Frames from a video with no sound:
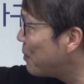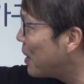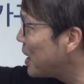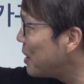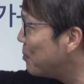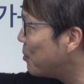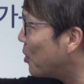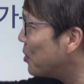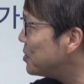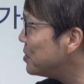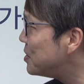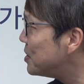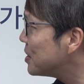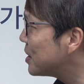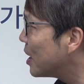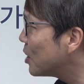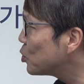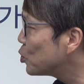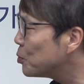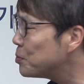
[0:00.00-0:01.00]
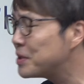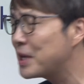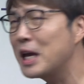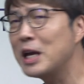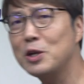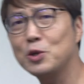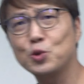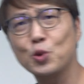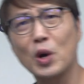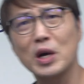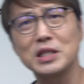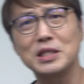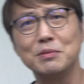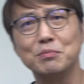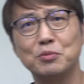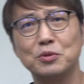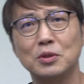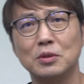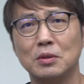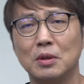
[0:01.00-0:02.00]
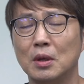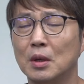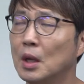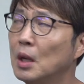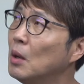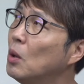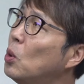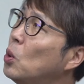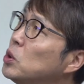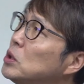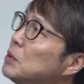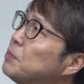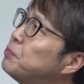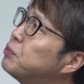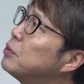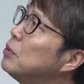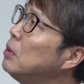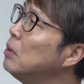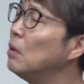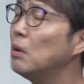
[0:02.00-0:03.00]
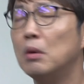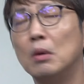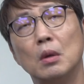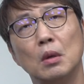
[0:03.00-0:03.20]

말이 뭔지가 좀 생소하신 분은 50%?